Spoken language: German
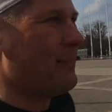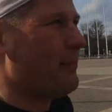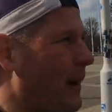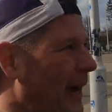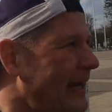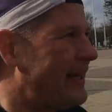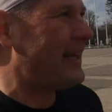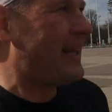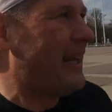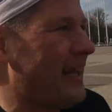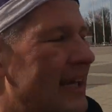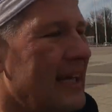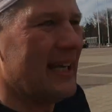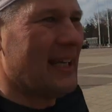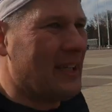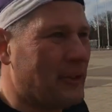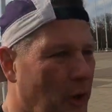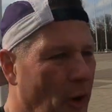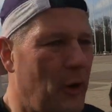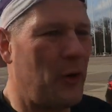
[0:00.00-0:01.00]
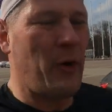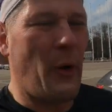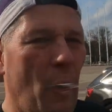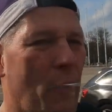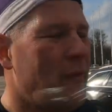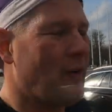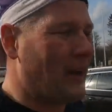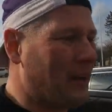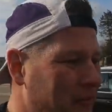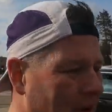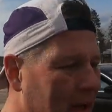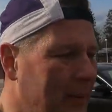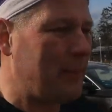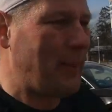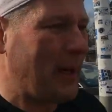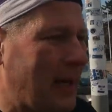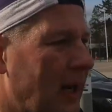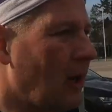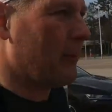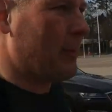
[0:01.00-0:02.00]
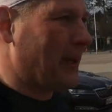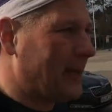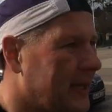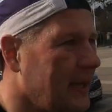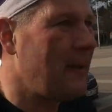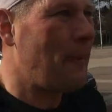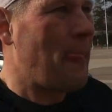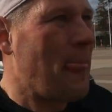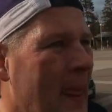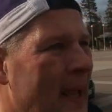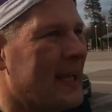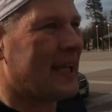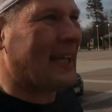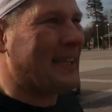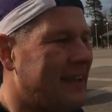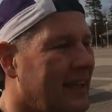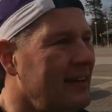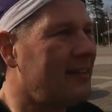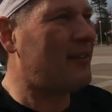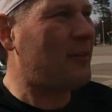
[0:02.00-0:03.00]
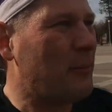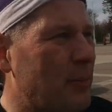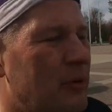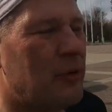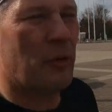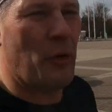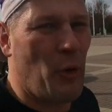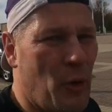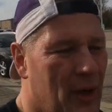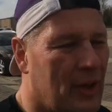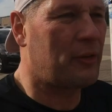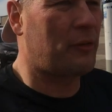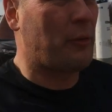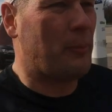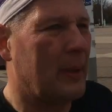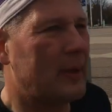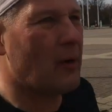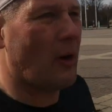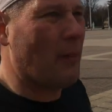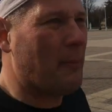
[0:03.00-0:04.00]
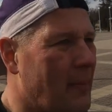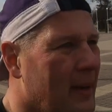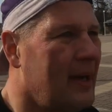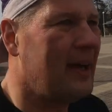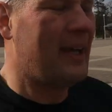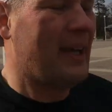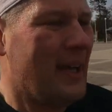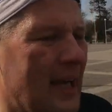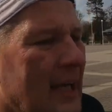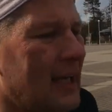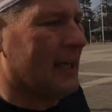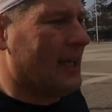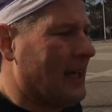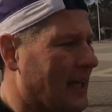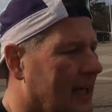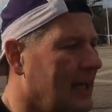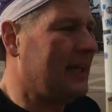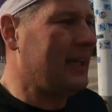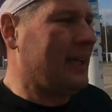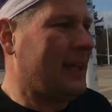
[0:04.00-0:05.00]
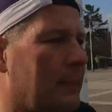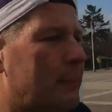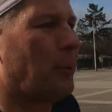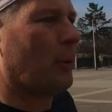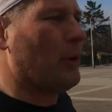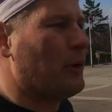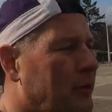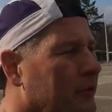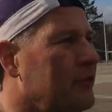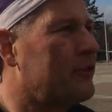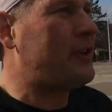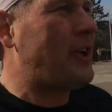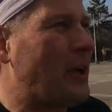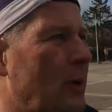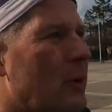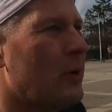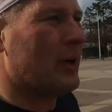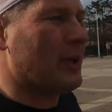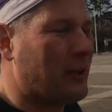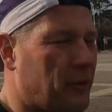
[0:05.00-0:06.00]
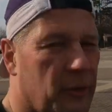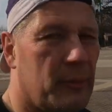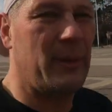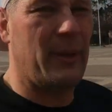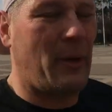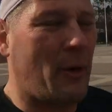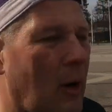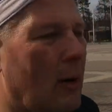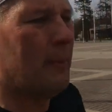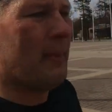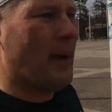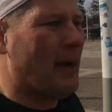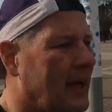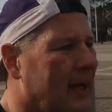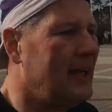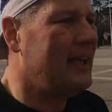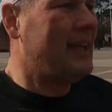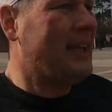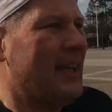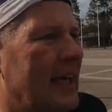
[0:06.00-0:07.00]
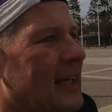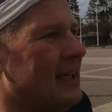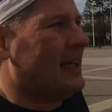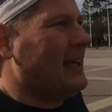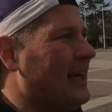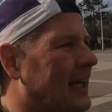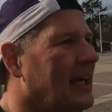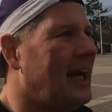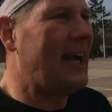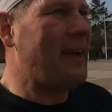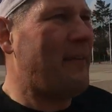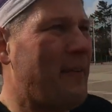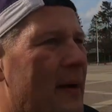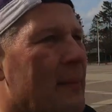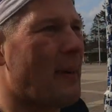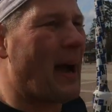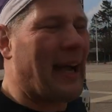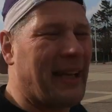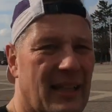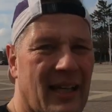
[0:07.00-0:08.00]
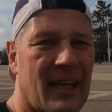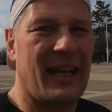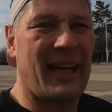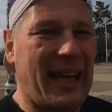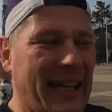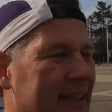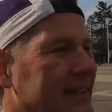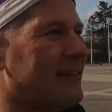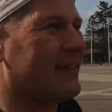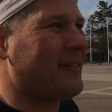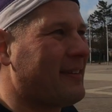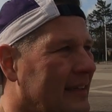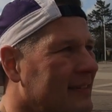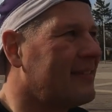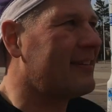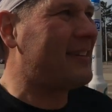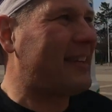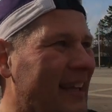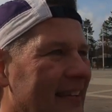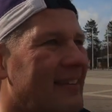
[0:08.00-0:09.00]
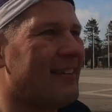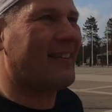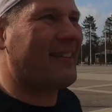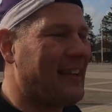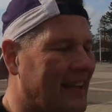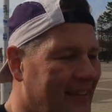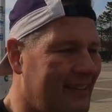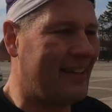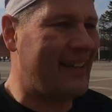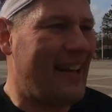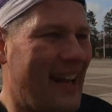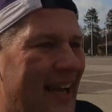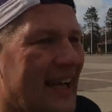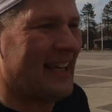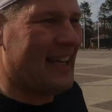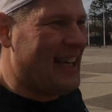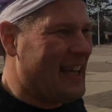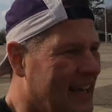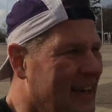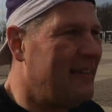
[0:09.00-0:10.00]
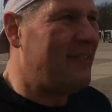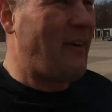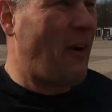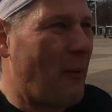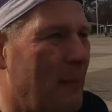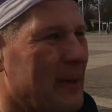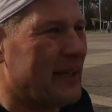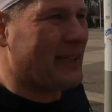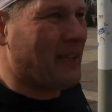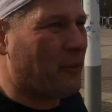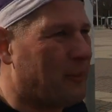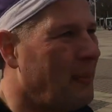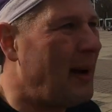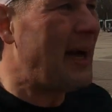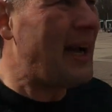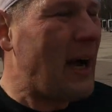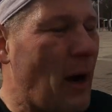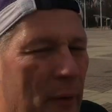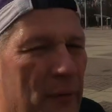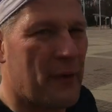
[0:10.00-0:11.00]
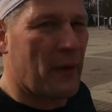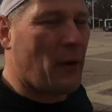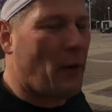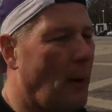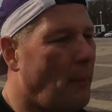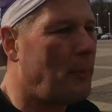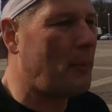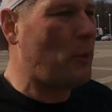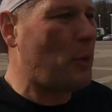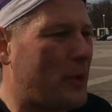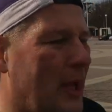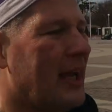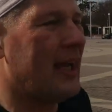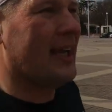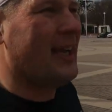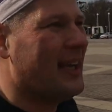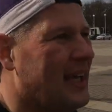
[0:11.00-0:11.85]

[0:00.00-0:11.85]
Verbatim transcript: Beine, Turnover, sagt man, glaube ich. Kadenz ein bisschen höher zu bekommen. Äh, den Puls einen Tick höher zu bekommen. Einfach mal andere Reize setzen. Das ist der Sinn, warum ich das mache. Auch für den Kopf gut.